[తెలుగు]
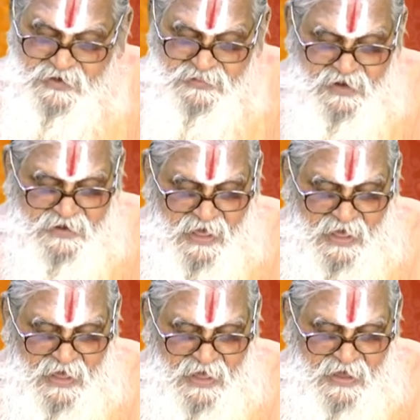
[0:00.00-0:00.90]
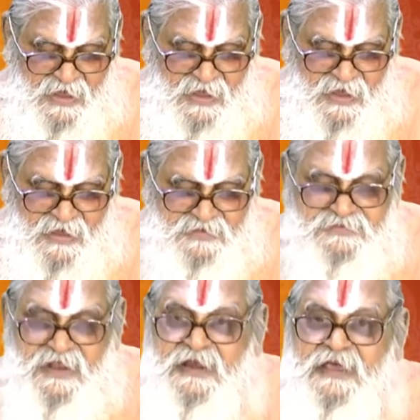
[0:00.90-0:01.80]
క్రిందట
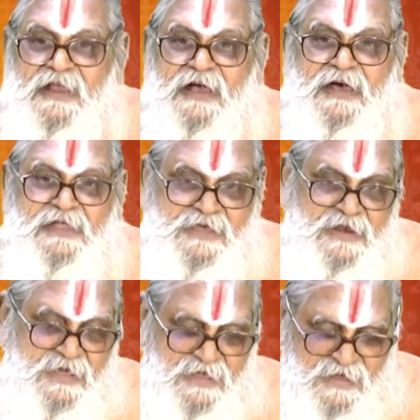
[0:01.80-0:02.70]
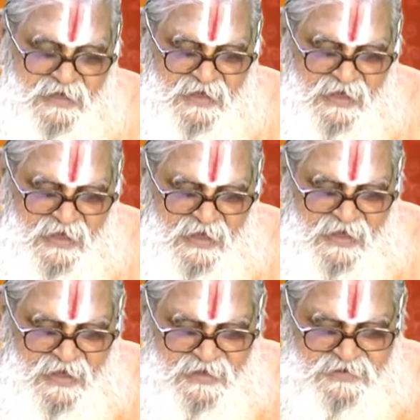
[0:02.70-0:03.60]
జరిగిన కథని
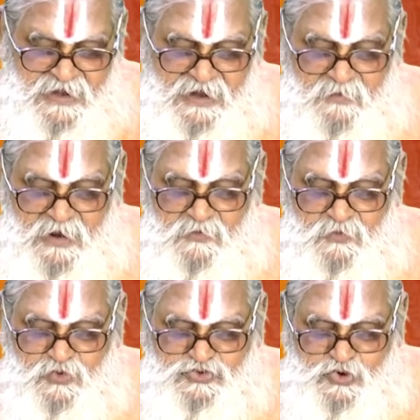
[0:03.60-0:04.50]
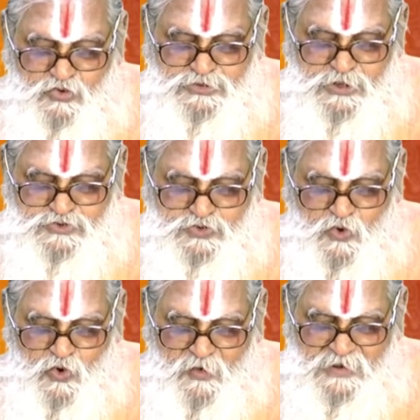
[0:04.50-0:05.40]
ఇచ్చడ మనం గుర్తుకు
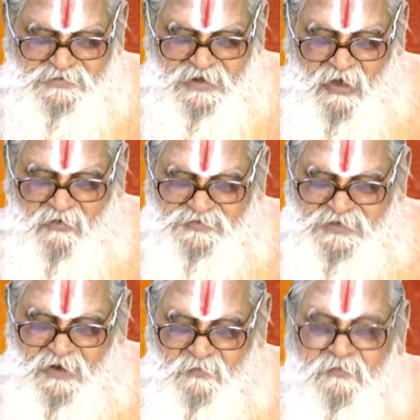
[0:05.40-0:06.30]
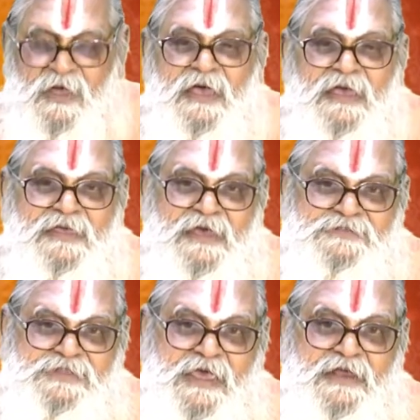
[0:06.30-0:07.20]
తెచ్చుకోవాల్సిన అవసరం
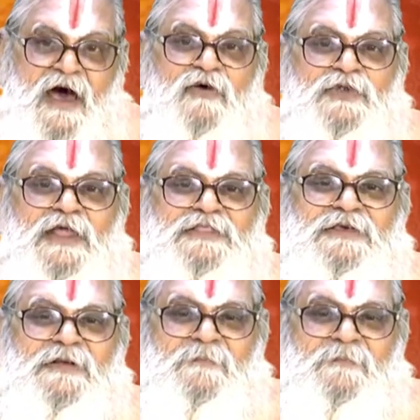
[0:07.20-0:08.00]
ఎంతైనా ఉన్నది